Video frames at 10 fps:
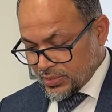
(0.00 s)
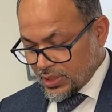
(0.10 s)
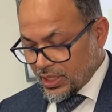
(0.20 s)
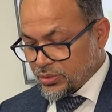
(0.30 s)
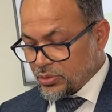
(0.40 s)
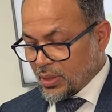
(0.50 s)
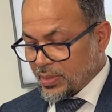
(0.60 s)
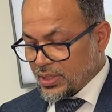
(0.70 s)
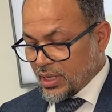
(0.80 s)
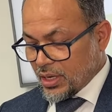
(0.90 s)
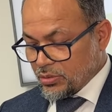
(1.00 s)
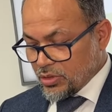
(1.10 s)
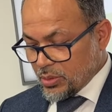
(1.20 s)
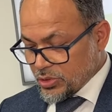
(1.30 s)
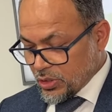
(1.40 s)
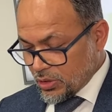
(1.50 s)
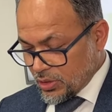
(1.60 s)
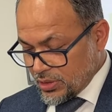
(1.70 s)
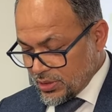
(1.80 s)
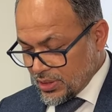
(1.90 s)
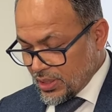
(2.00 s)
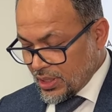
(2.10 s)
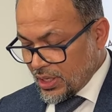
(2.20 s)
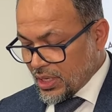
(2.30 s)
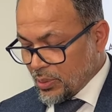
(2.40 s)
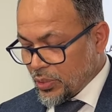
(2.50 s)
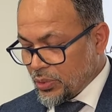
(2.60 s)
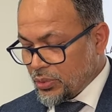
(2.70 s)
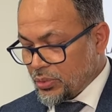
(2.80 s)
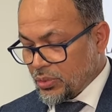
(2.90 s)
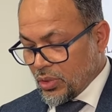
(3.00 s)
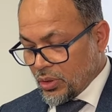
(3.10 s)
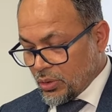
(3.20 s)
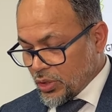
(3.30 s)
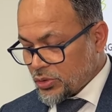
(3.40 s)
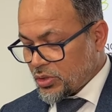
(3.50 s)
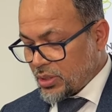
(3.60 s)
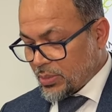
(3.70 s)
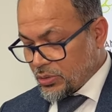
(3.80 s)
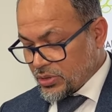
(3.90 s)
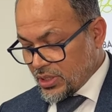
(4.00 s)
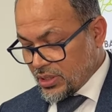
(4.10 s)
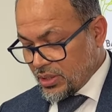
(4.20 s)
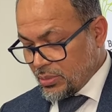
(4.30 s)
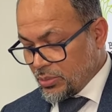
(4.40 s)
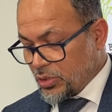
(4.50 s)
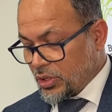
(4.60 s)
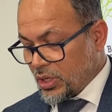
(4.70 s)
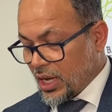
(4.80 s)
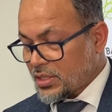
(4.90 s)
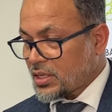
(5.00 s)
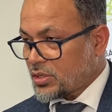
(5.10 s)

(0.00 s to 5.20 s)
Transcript: এটা শুধু আমাদের আনন্দের বিষয় নয় এটা বহু অসহায় মানুষের মনে আশার